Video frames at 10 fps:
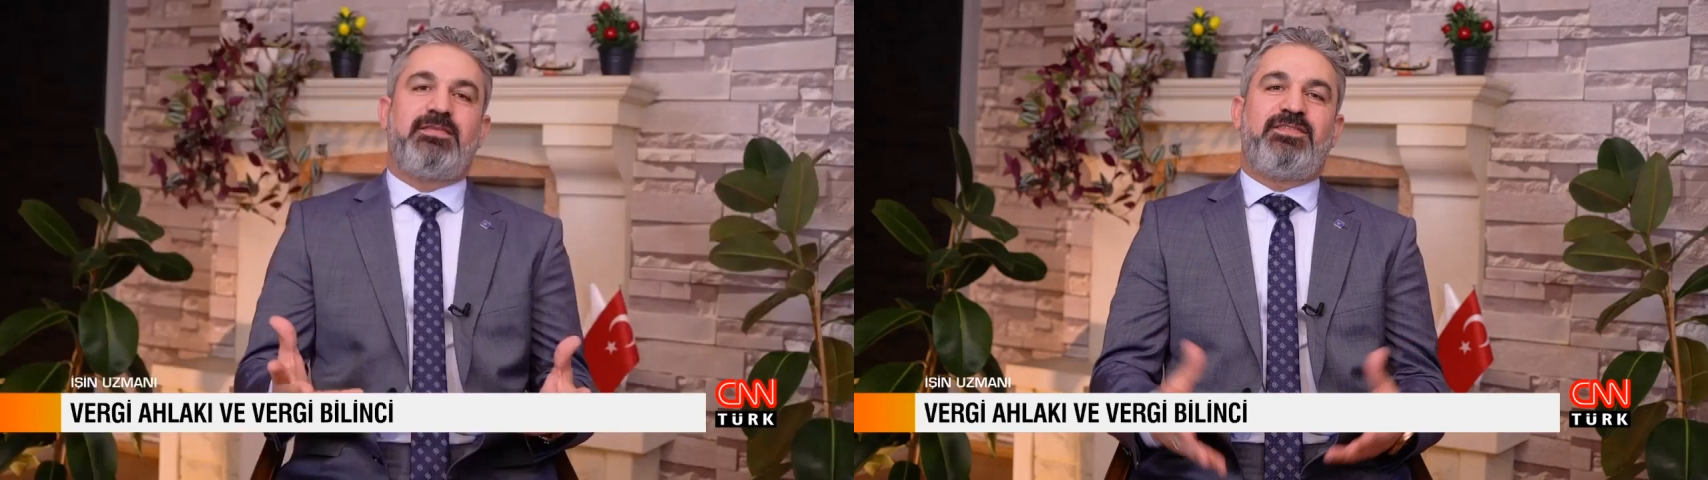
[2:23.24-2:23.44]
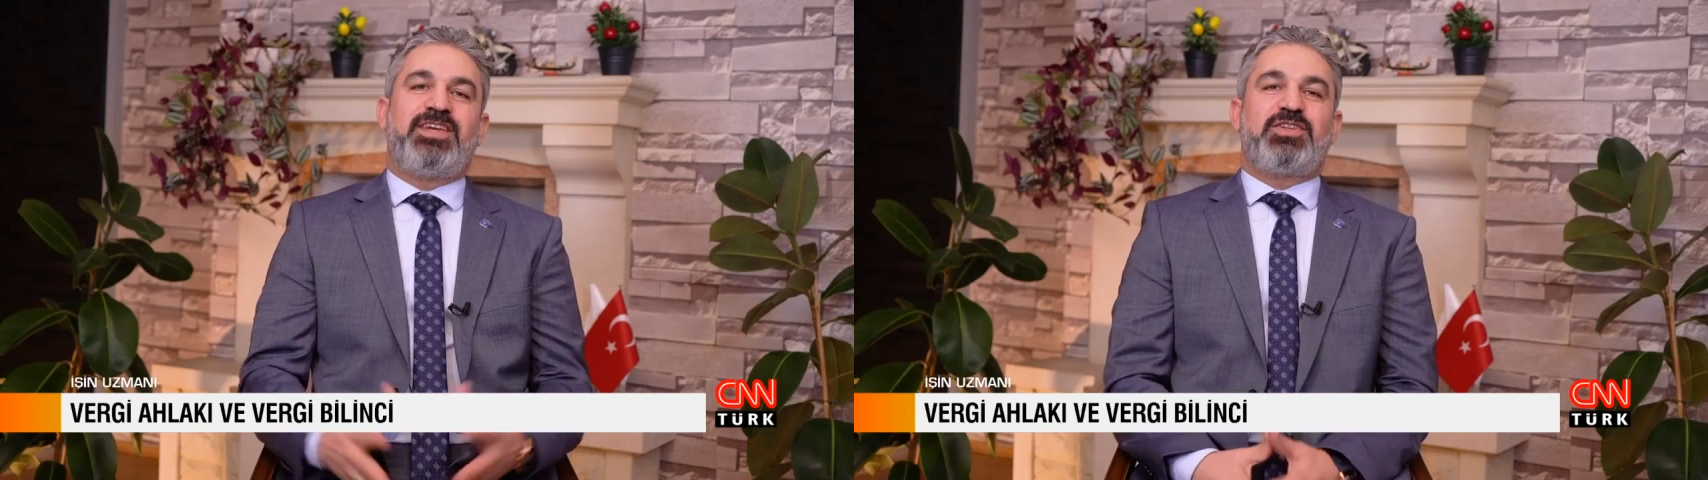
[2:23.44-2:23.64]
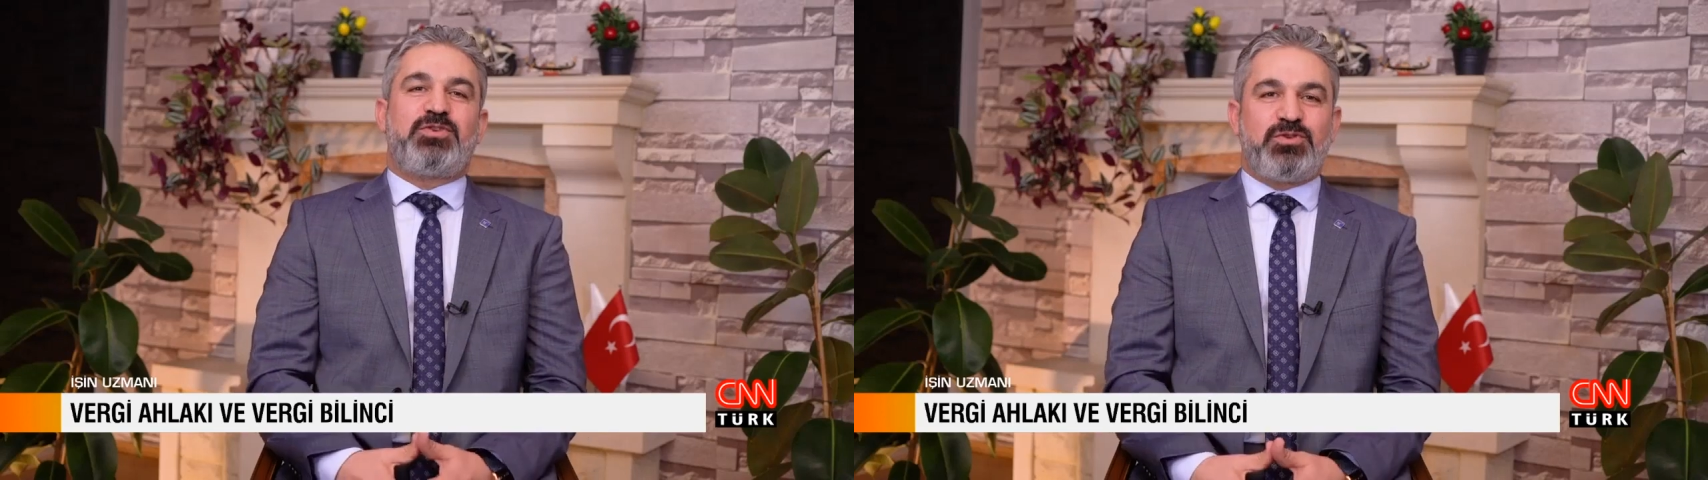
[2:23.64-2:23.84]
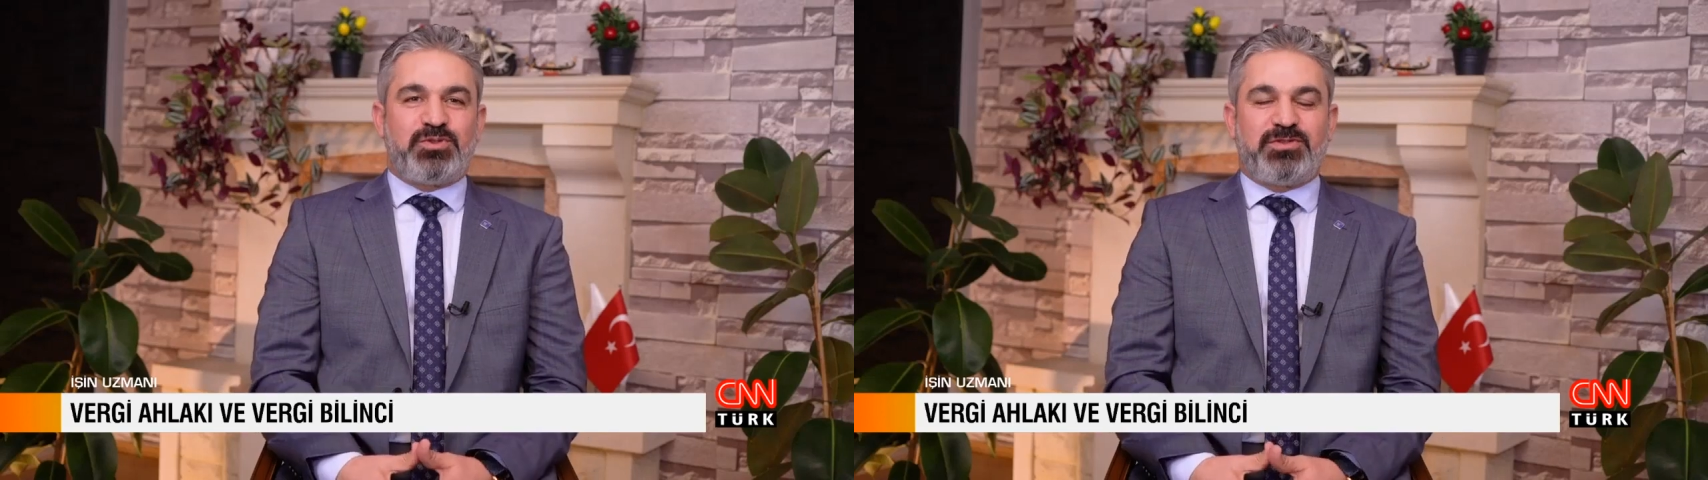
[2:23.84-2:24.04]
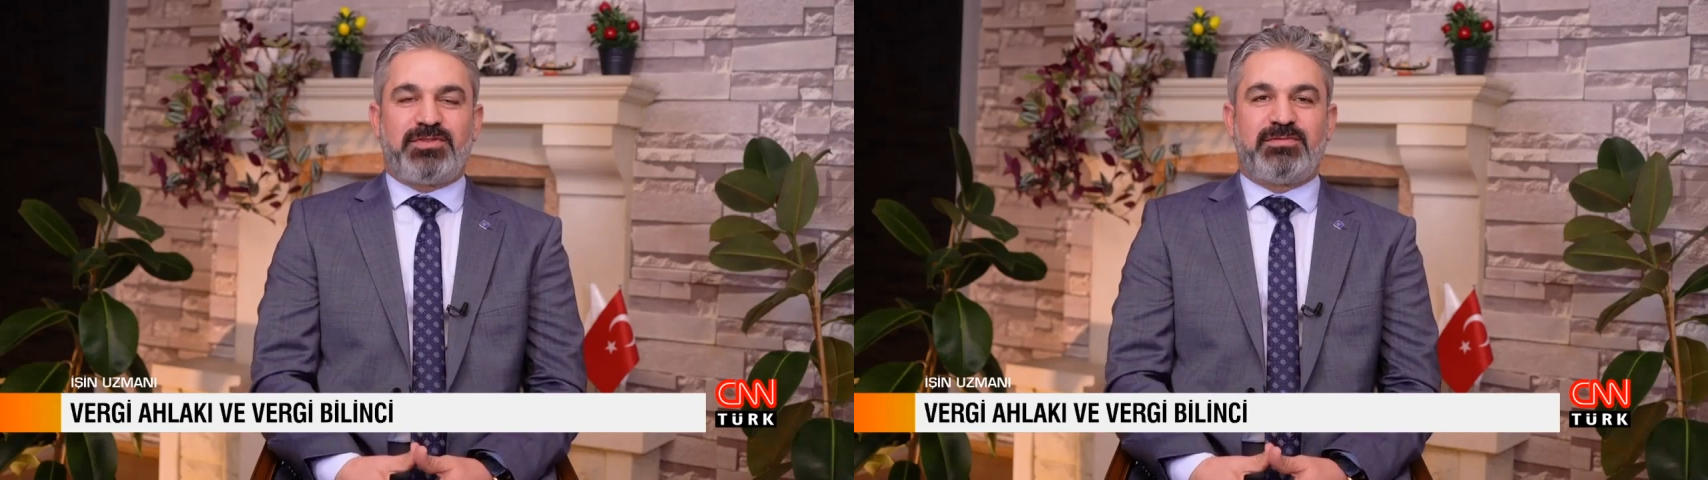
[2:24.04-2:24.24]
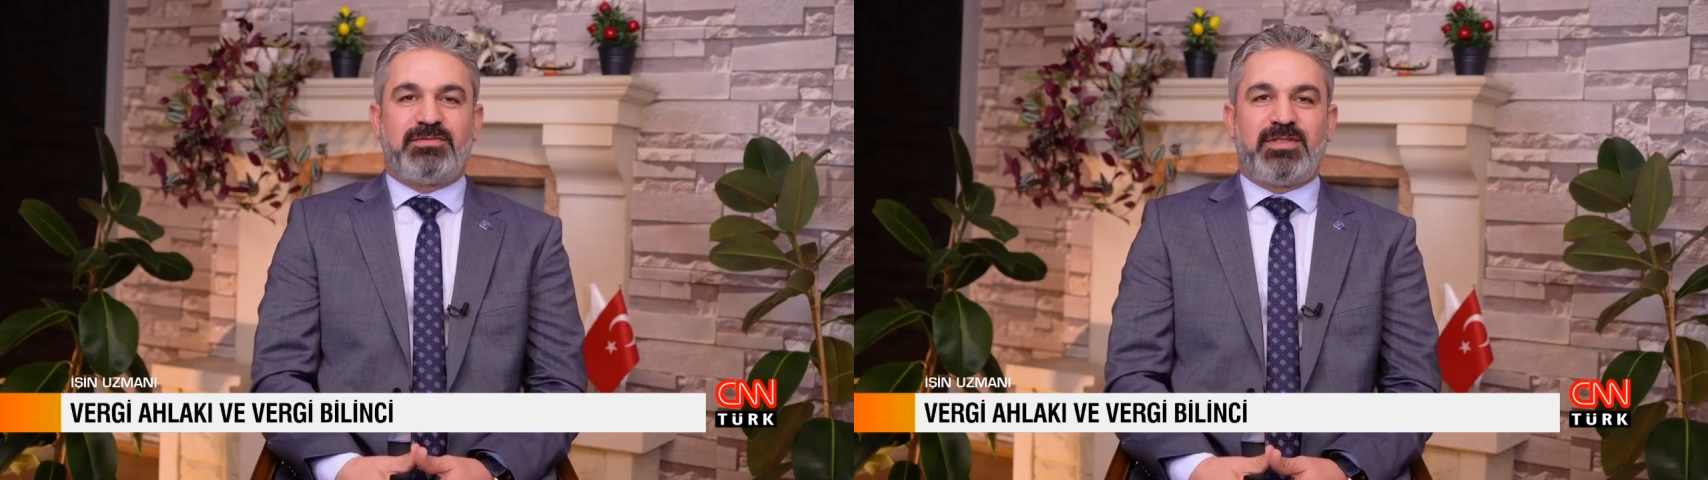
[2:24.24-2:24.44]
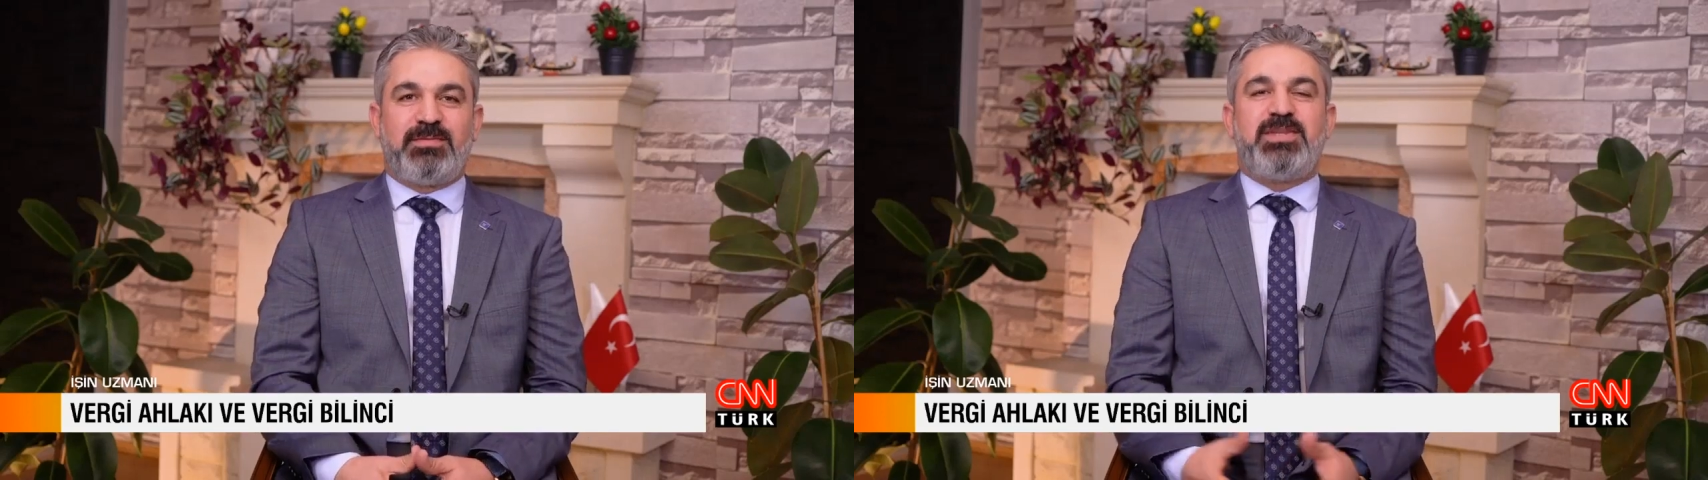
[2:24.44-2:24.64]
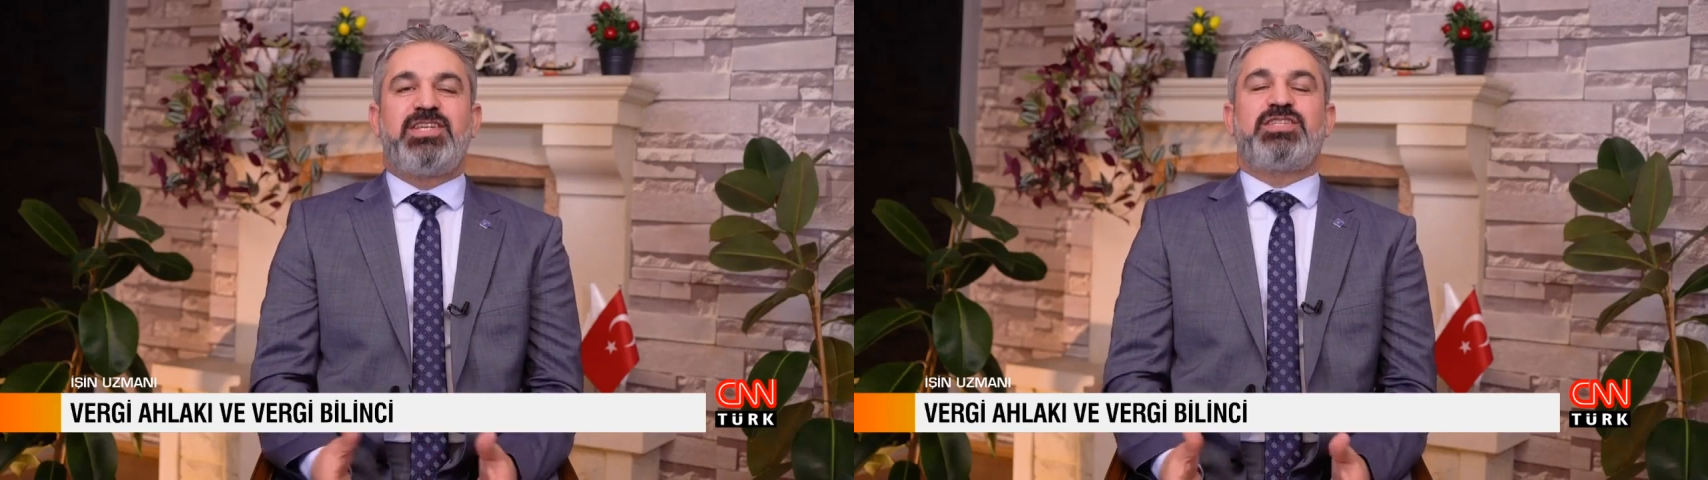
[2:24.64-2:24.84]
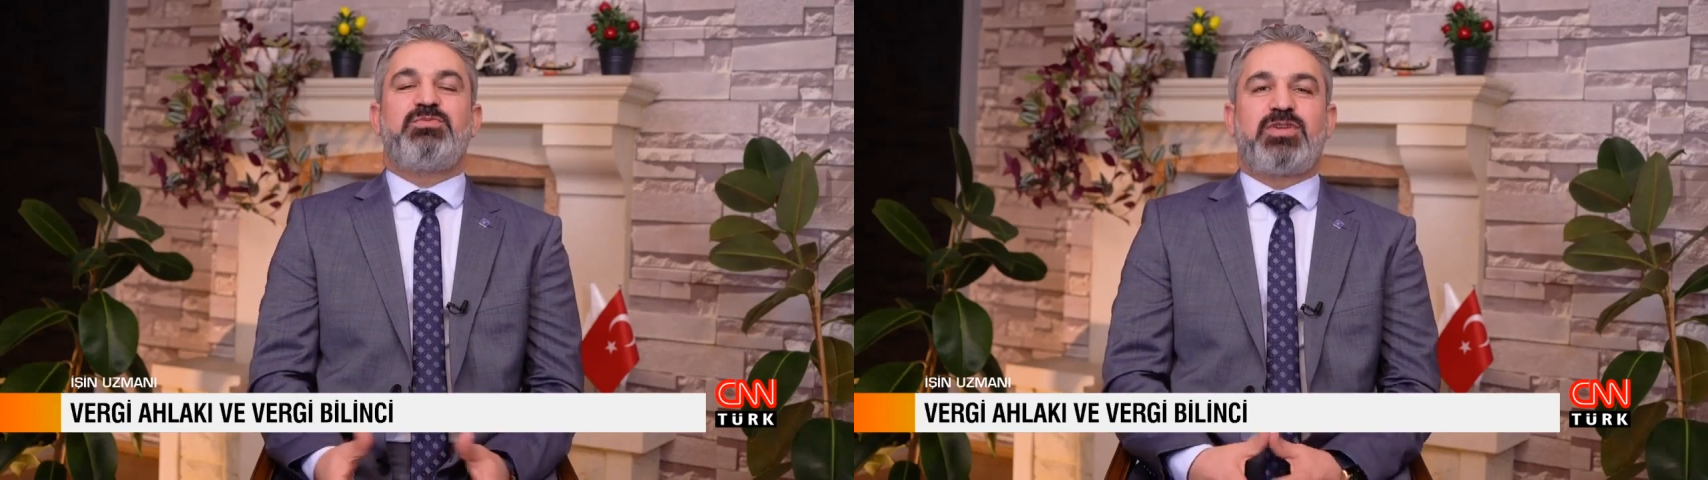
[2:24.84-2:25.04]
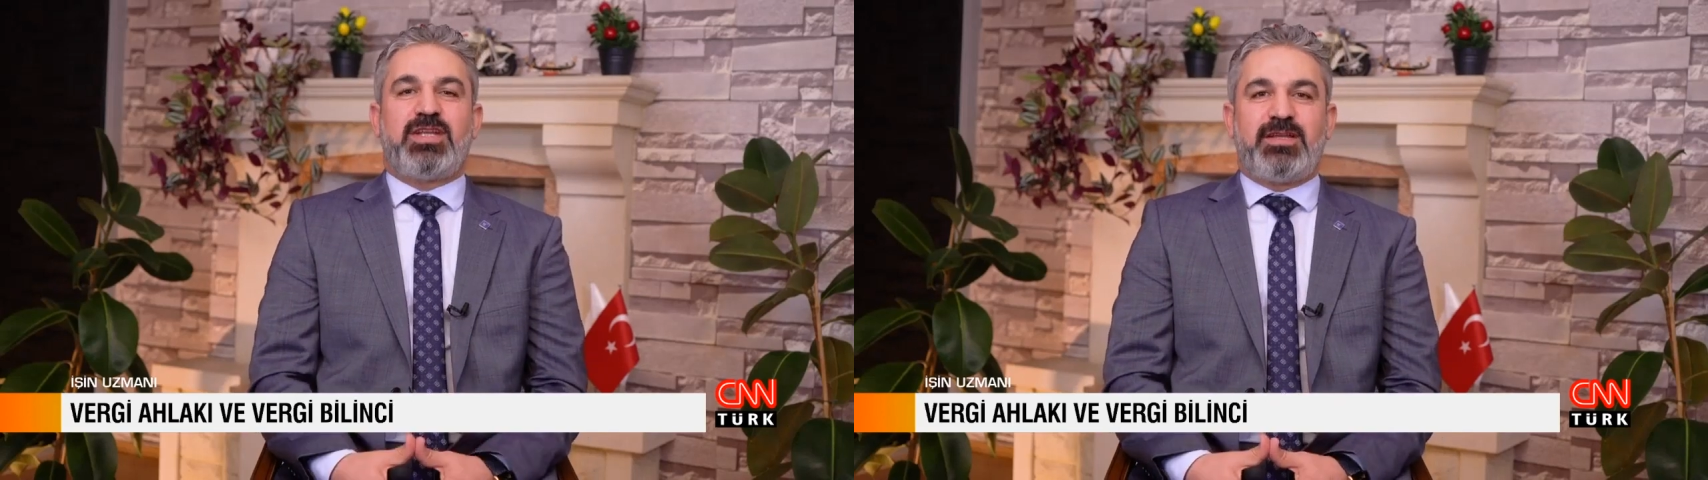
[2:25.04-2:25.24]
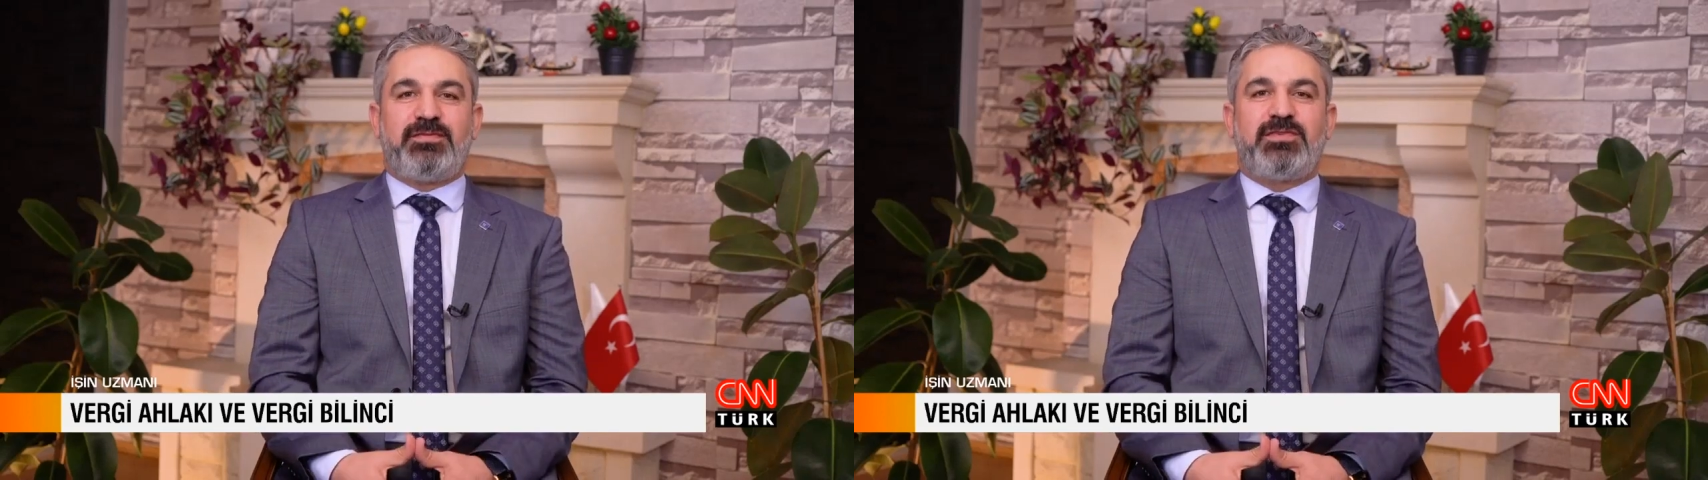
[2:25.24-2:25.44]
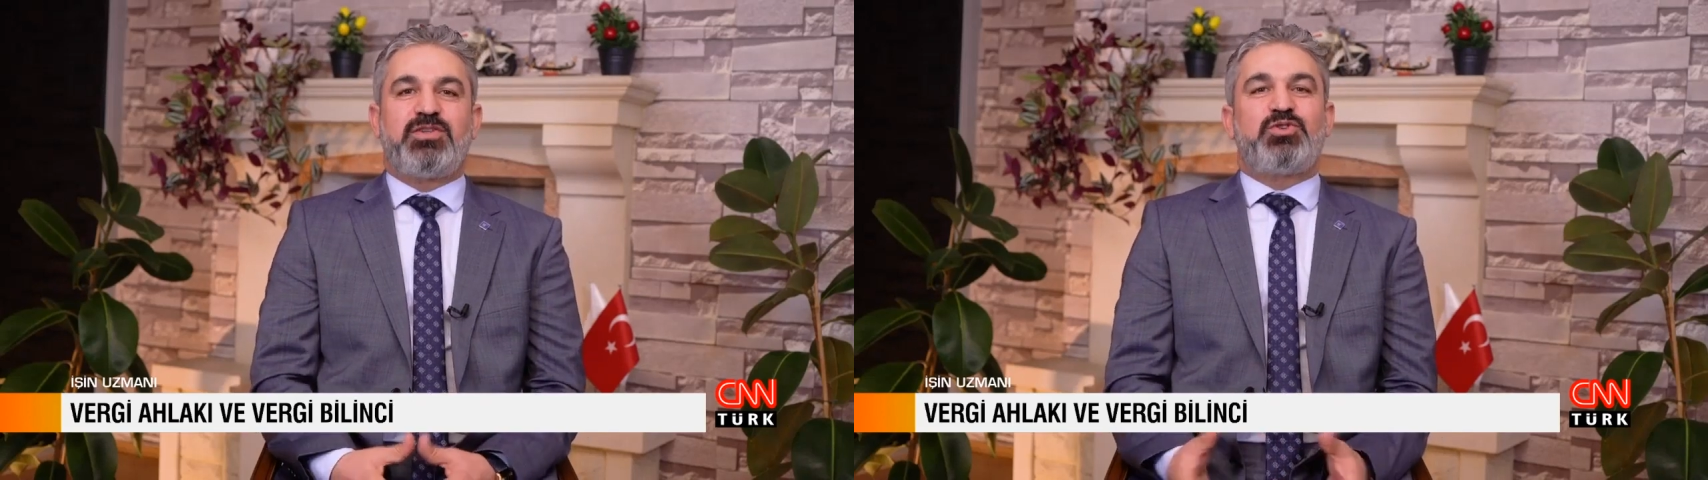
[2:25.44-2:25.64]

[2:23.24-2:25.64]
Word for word: Vergi güçtür. Bilinçli mükellef,